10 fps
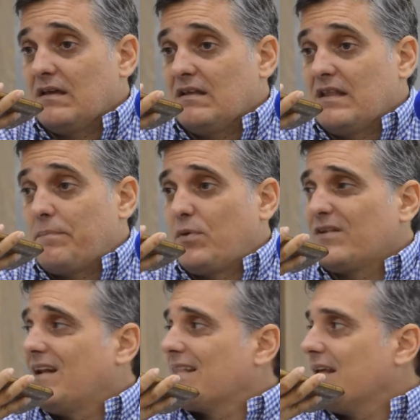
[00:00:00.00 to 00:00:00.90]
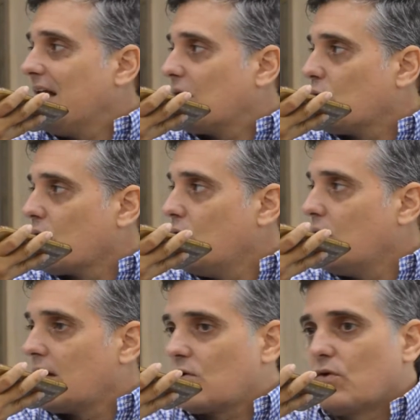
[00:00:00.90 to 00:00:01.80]
después la tiraron en un
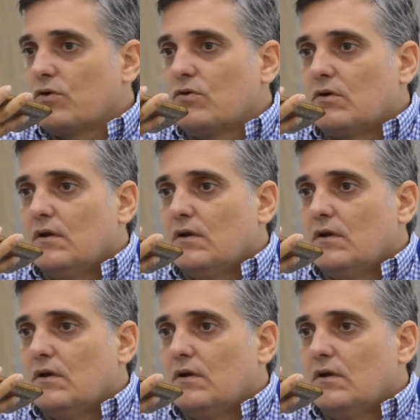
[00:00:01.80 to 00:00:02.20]
arroyo.